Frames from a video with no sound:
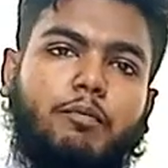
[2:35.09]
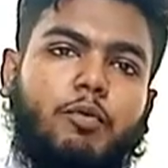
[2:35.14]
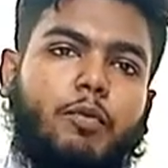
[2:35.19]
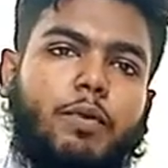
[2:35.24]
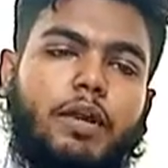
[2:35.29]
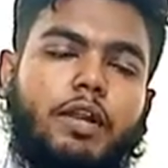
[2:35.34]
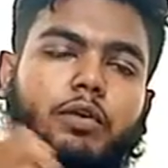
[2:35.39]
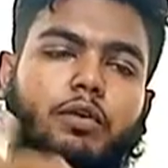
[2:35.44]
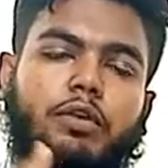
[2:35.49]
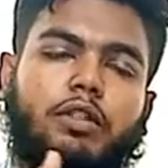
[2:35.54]

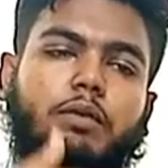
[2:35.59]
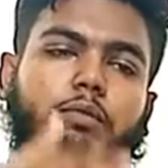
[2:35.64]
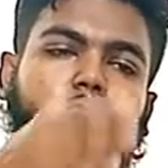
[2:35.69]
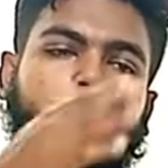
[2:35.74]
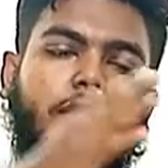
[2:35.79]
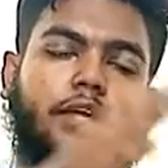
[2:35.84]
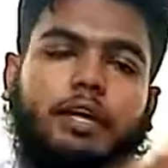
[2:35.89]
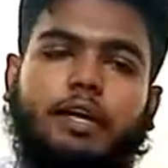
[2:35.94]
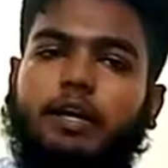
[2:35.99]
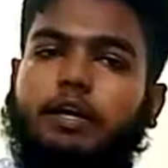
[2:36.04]
মোবাইলে কথা
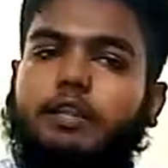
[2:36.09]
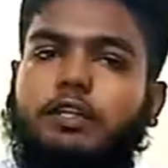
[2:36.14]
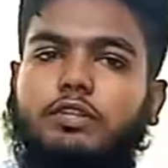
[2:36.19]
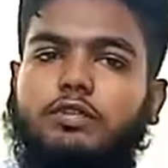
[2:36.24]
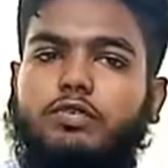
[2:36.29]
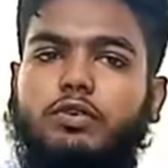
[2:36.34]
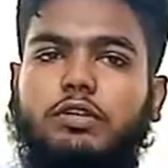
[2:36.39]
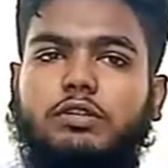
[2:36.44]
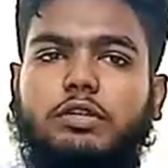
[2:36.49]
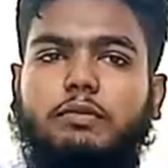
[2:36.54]
বললে এখান
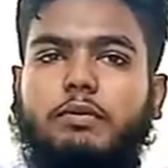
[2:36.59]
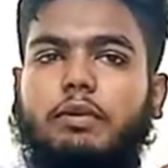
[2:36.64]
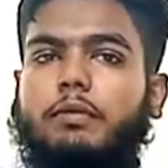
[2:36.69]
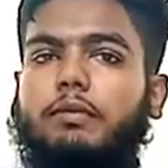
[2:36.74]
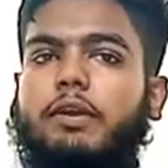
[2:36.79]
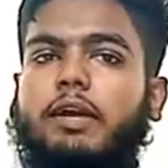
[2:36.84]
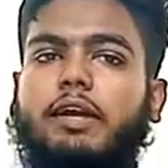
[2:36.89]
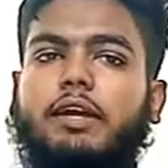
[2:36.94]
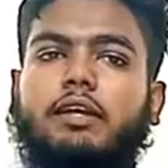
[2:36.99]
থেকে শোনা যাবে এবং